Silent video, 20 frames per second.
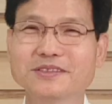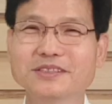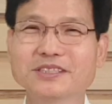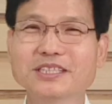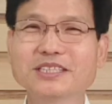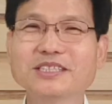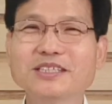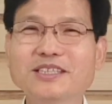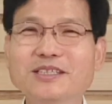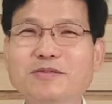
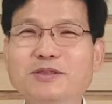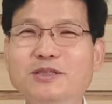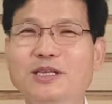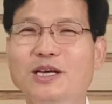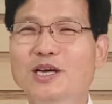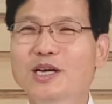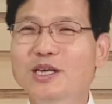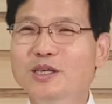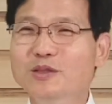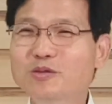그래서 여러분
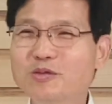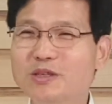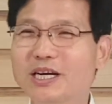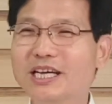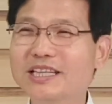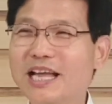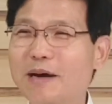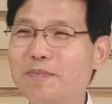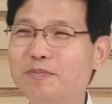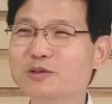
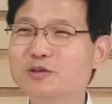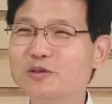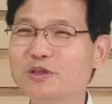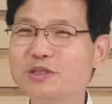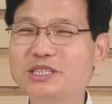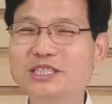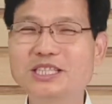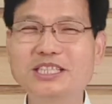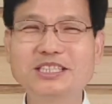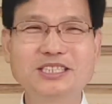누가 나쁜
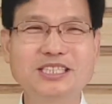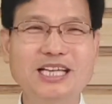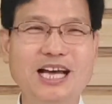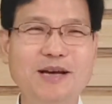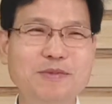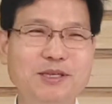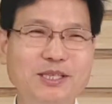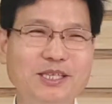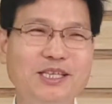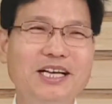소식을
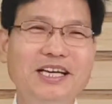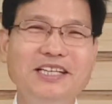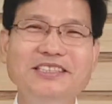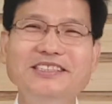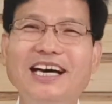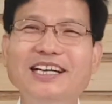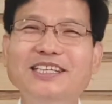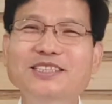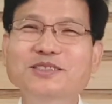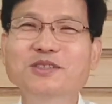전하면
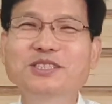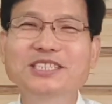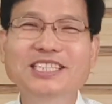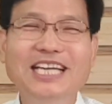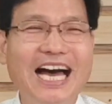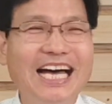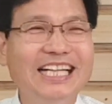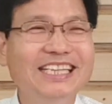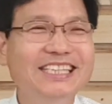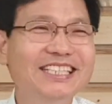나 그 소식
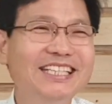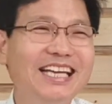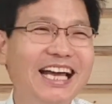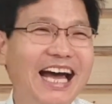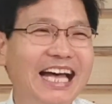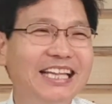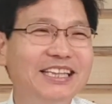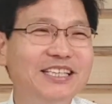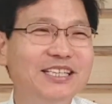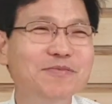안 듣게
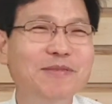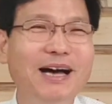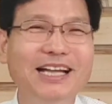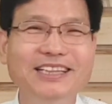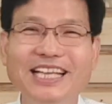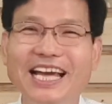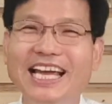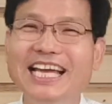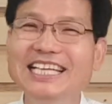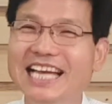안 들으면
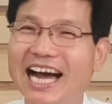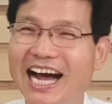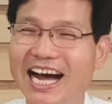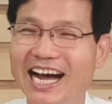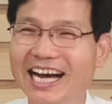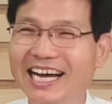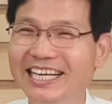안 되겠냐